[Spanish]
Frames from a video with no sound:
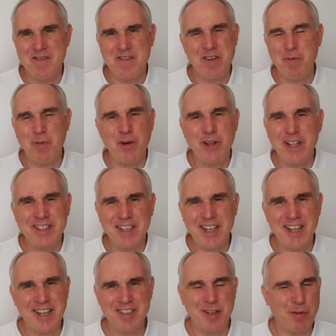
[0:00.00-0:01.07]
no puede
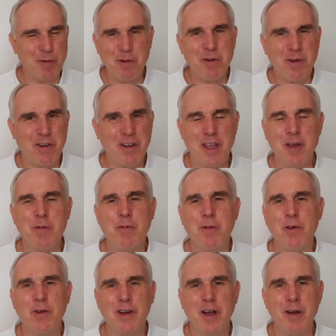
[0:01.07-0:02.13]
ser, seguro que yo
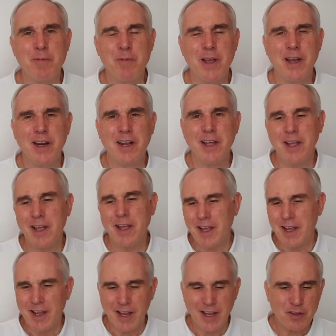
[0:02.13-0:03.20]
puedo cambiar.
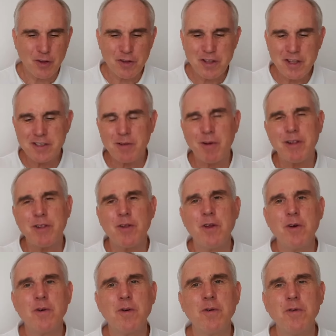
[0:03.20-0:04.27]
Entonces cuando
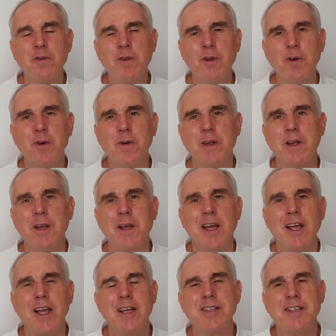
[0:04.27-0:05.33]
yo junto
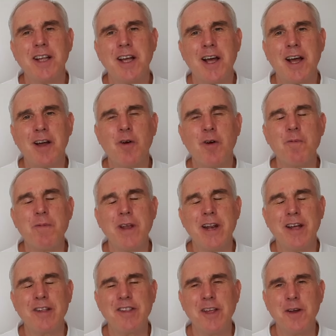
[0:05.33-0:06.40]
esa
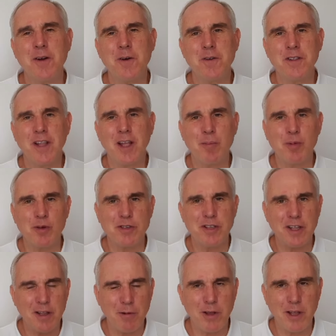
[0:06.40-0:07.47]
combinación de
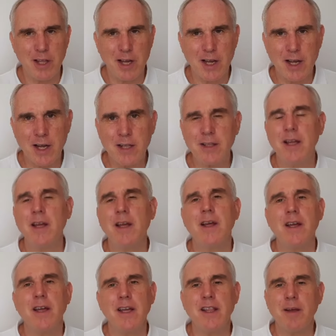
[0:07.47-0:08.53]
positividad
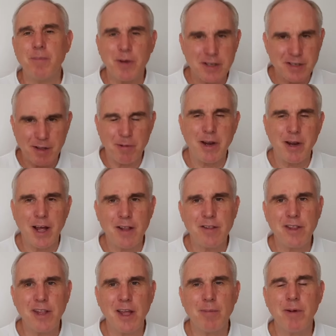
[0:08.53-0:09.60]
y de
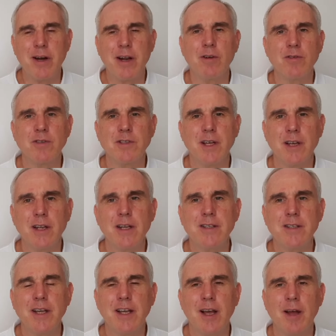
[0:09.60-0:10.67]
perseverancia para conseguir
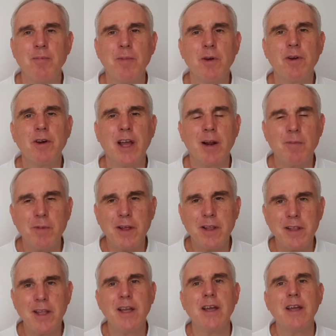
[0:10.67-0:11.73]
ese cambio, realmente